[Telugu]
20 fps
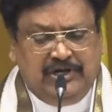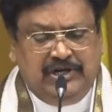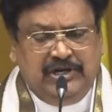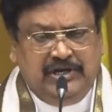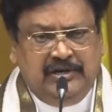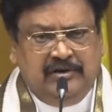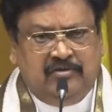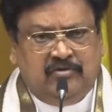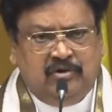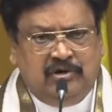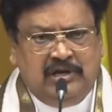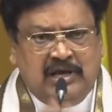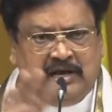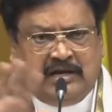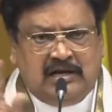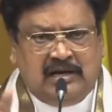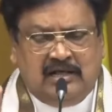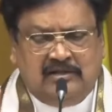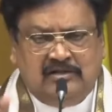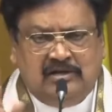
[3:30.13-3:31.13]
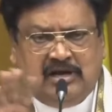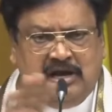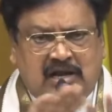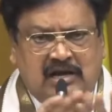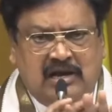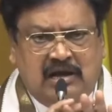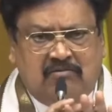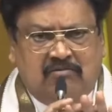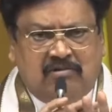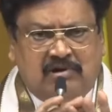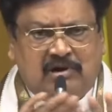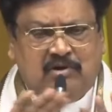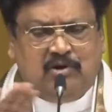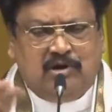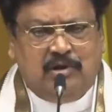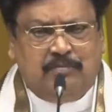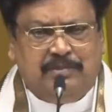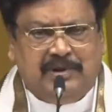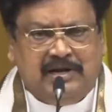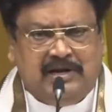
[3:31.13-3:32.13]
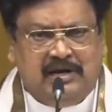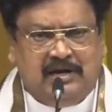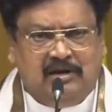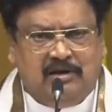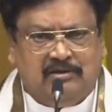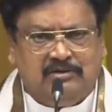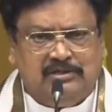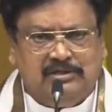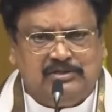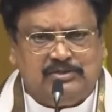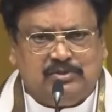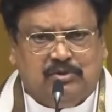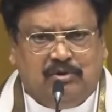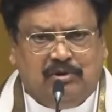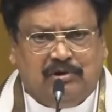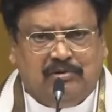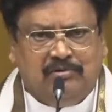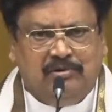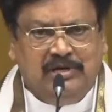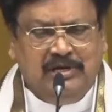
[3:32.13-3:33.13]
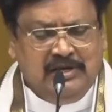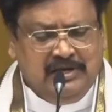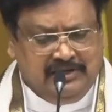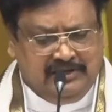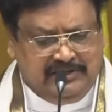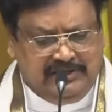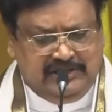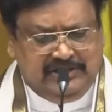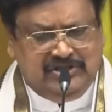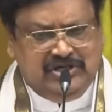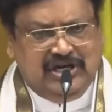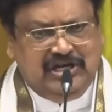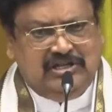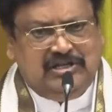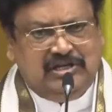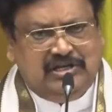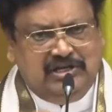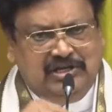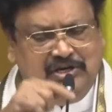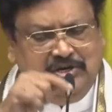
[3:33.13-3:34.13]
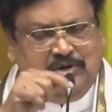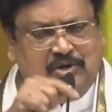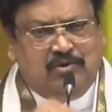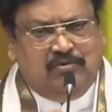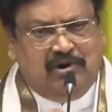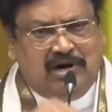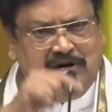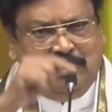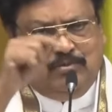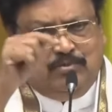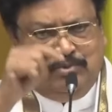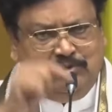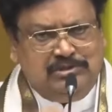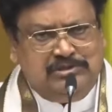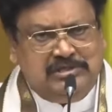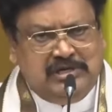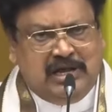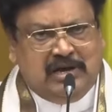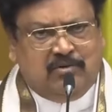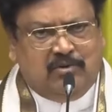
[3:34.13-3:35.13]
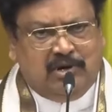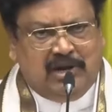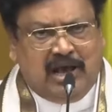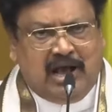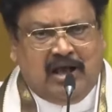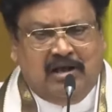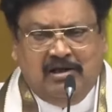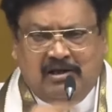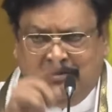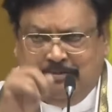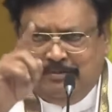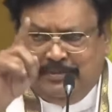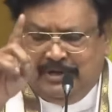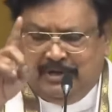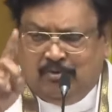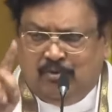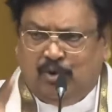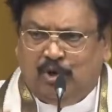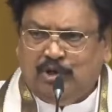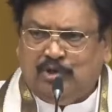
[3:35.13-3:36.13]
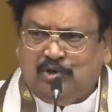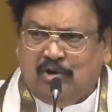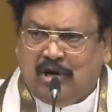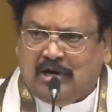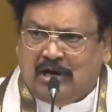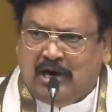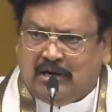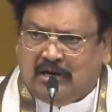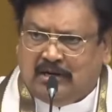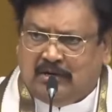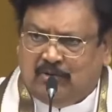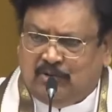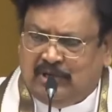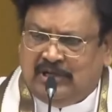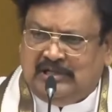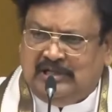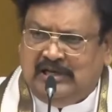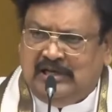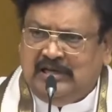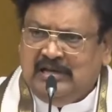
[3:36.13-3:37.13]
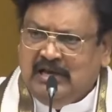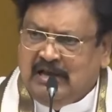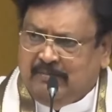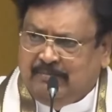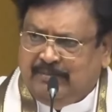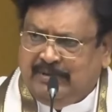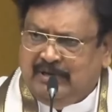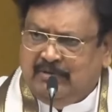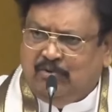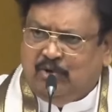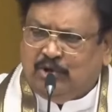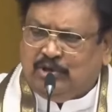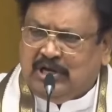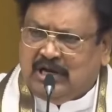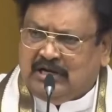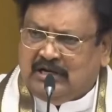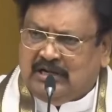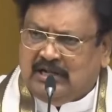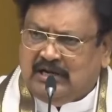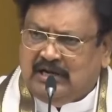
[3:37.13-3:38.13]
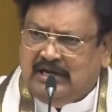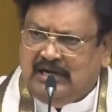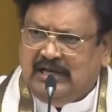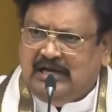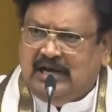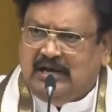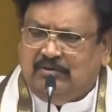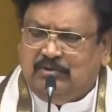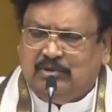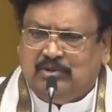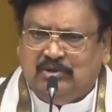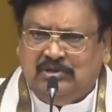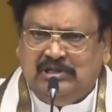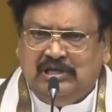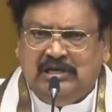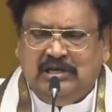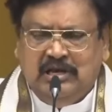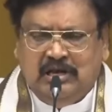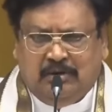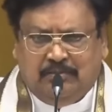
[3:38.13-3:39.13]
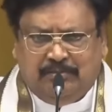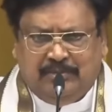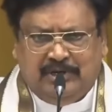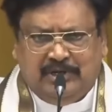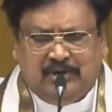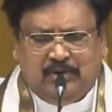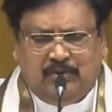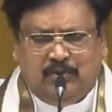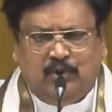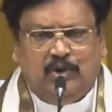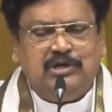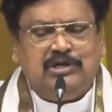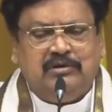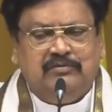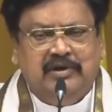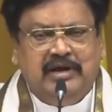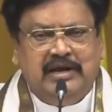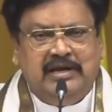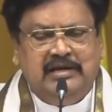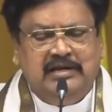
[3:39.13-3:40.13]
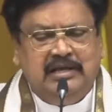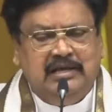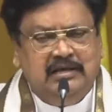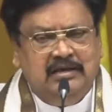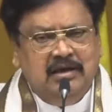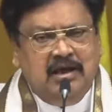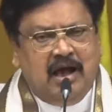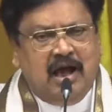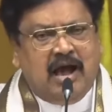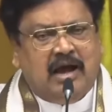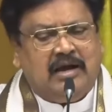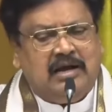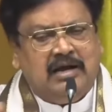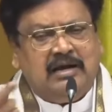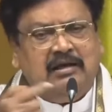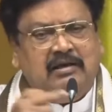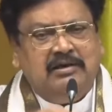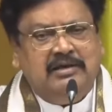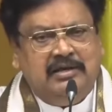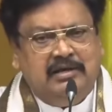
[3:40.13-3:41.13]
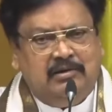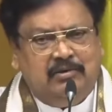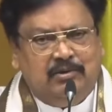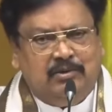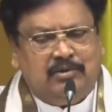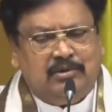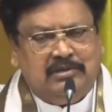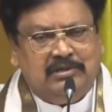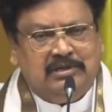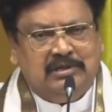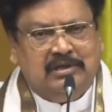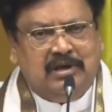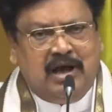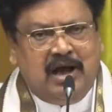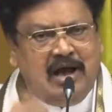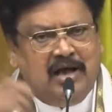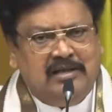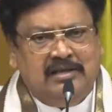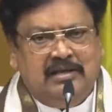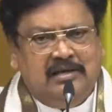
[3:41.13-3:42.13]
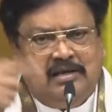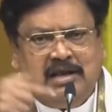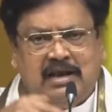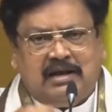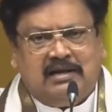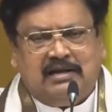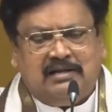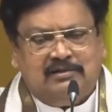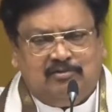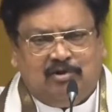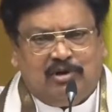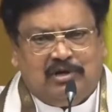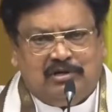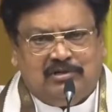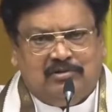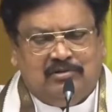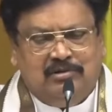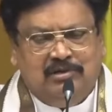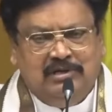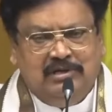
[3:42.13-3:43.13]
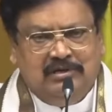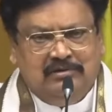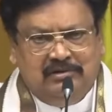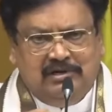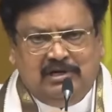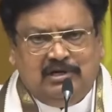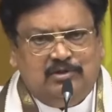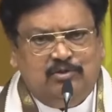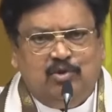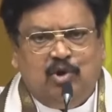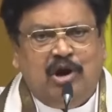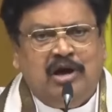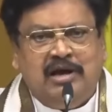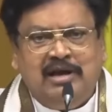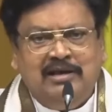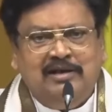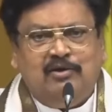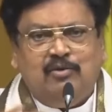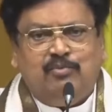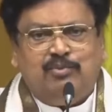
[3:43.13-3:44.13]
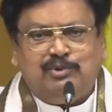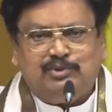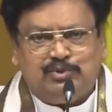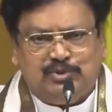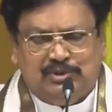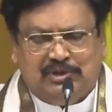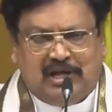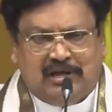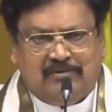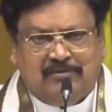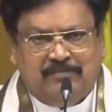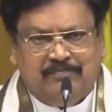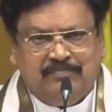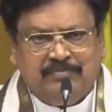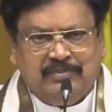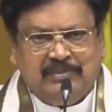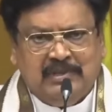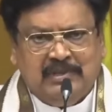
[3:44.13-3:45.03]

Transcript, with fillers: ఈ ఇంకుని అక్కడ అధికారులు ఎవరు కూడా పరిగణలోకి తీసుకోరు నీ చేతికి ఇంకు వాళ్ళు పూసినా కూడా మీకు ఓటు హక్కు అక్కడ ఉన్నది మీ ఓటు అక్కడ రెడీగా ఉంటుంది మీరు ఓటు వేయండి అక్కడ ఇంకు ఉంటుంది ఆ ఇంకు ఎక్కడ దొరకదు వీళ్ళు దొంగ ఇంకు పూస్తున్నారు